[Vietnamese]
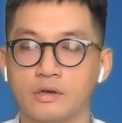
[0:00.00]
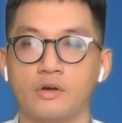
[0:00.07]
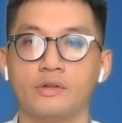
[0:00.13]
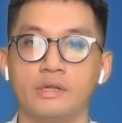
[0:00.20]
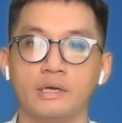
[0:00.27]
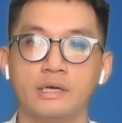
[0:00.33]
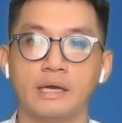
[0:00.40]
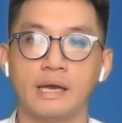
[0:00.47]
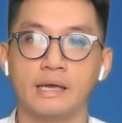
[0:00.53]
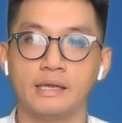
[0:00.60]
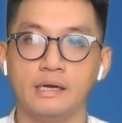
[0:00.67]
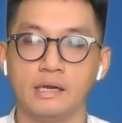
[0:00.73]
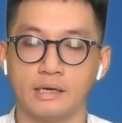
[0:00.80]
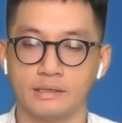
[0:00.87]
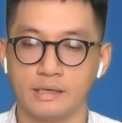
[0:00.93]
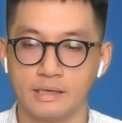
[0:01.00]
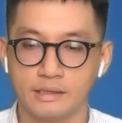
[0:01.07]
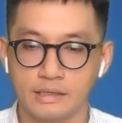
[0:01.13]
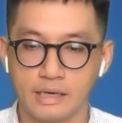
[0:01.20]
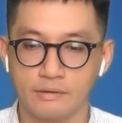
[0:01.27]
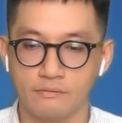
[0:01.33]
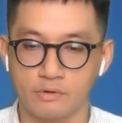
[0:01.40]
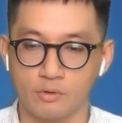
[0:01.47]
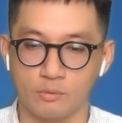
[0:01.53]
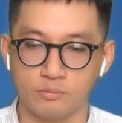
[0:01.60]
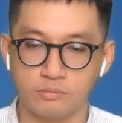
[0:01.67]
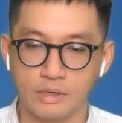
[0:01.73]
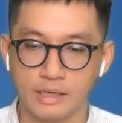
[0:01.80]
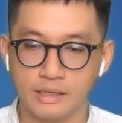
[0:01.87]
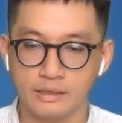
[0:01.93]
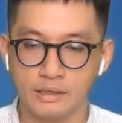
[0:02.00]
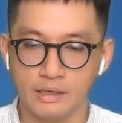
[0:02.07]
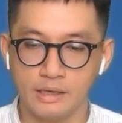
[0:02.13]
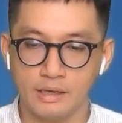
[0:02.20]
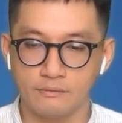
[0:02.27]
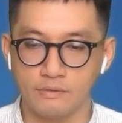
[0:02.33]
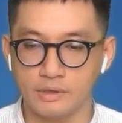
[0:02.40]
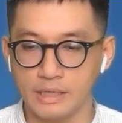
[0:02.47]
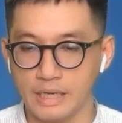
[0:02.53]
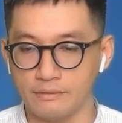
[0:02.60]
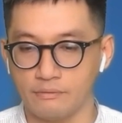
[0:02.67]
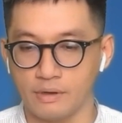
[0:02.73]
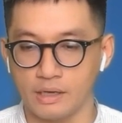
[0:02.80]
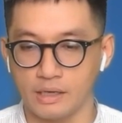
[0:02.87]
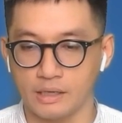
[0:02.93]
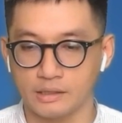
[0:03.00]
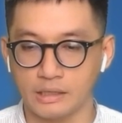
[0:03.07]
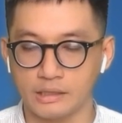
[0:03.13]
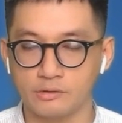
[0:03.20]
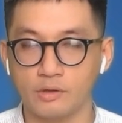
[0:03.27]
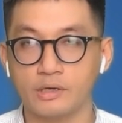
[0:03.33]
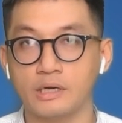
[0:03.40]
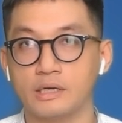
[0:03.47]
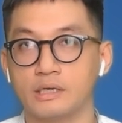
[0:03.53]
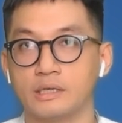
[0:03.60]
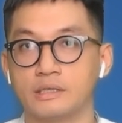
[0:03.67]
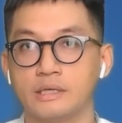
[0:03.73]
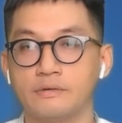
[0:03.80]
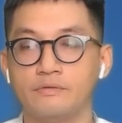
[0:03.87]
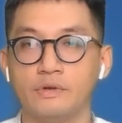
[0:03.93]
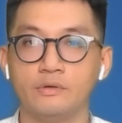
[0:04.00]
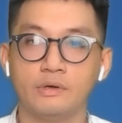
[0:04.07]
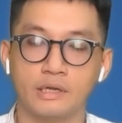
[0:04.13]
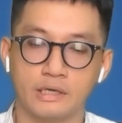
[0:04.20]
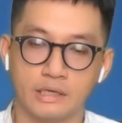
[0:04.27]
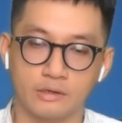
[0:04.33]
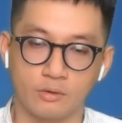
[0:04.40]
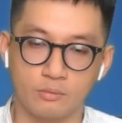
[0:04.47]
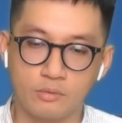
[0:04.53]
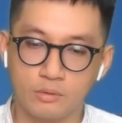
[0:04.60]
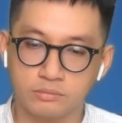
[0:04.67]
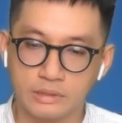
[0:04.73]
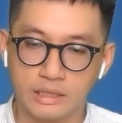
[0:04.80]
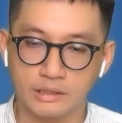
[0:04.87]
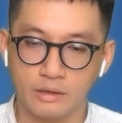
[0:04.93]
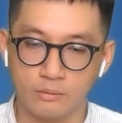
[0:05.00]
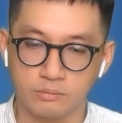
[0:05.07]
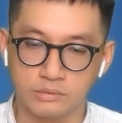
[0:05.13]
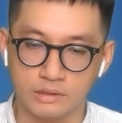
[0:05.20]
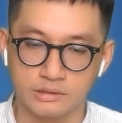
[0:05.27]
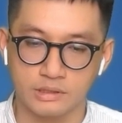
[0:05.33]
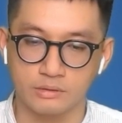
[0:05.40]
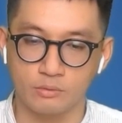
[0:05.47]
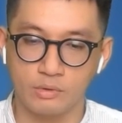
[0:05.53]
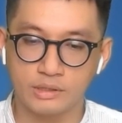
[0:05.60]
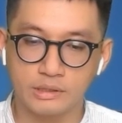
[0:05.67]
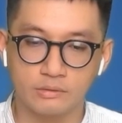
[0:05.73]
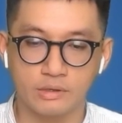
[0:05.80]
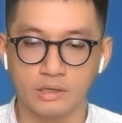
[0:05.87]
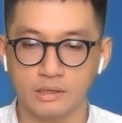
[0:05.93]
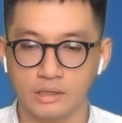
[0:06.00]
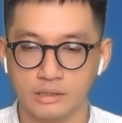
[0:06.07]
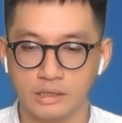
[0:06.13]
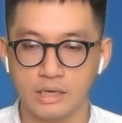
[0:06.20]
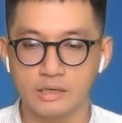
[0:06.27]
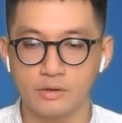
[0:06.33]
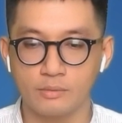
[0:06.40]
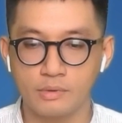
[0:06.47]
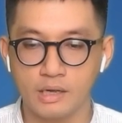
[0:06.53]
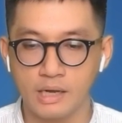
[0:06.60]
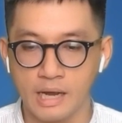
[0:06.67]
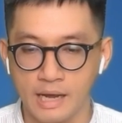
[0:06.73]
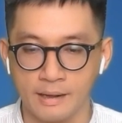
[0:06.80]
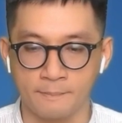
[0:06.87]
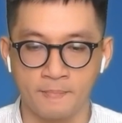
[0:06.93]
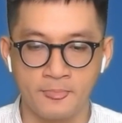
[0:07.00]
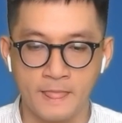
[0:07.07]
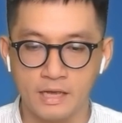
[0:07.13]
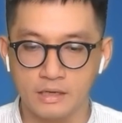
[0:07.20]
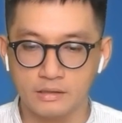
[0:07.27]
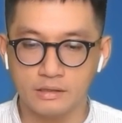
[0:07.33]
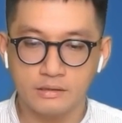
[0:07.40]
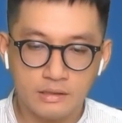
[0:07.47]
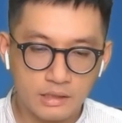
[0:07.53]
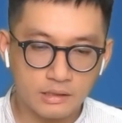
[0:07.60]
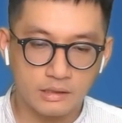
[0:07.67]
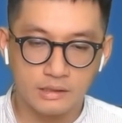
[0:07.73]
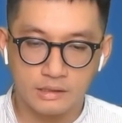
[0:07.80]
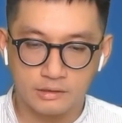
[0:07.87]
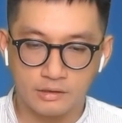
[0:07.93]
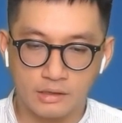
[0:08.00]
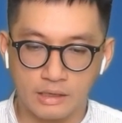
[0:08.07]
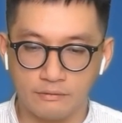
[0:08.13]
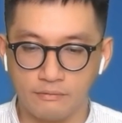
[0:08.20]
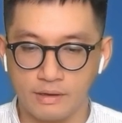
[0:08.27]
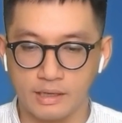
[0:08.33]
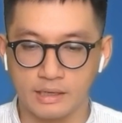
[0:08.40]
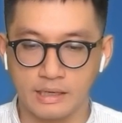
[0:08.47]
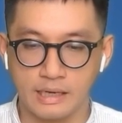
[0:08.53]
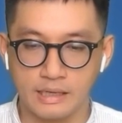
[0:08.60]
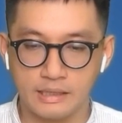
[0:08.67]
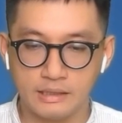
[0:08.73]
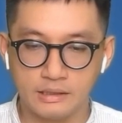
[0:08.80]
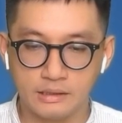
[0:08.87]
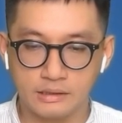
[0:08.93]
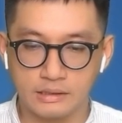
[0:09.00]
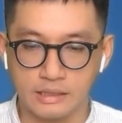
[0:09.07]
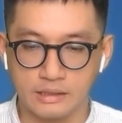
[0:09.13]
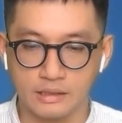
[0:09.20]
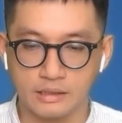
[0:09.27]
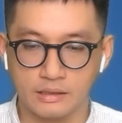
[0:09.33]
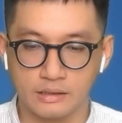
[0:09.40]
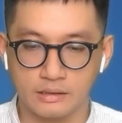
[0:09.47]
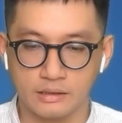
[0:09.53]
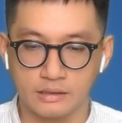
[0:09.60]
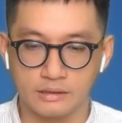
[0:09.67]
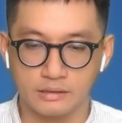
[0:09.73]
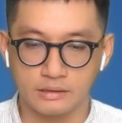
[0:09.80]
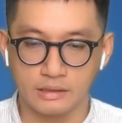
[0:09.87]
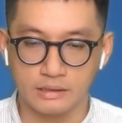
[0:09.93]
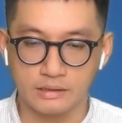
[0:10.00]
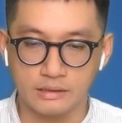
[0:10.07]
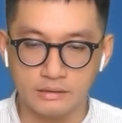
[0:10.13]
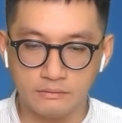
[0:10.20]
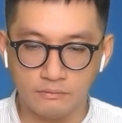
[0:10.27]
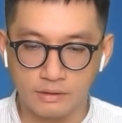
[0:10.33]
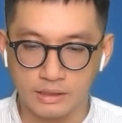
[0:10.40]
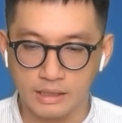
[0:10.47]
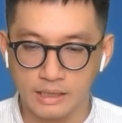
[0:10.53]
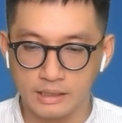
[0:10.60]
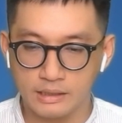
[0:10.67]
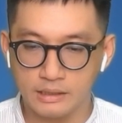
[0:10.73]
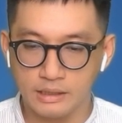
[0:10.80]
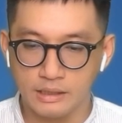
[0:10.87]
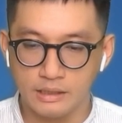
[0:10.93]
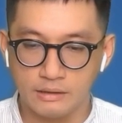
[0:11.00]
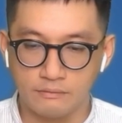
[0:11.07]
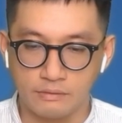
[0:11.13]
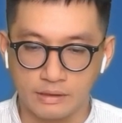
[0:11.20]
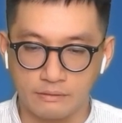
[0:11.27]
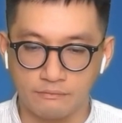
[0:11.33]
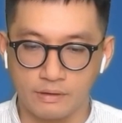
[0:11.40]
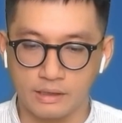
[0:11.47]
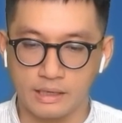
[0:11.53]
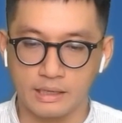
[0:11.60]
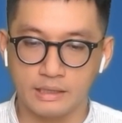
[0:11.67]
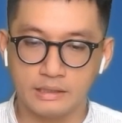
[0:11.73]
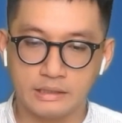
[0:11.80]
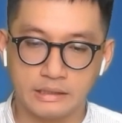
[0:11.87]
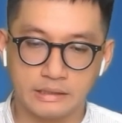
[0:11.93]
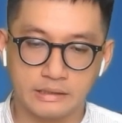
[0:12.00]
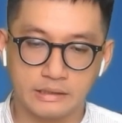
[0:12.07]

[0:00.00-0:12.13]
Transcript: có những cái lợi thế riêng và cũng cái vấn đề về thanh toán nợ trái phiếu này thì cũng không tác động thực sự quá tiêu cực lên các nhóm ngân hàng thứ nhất đó là về cái tài tài chính về cái về, về cái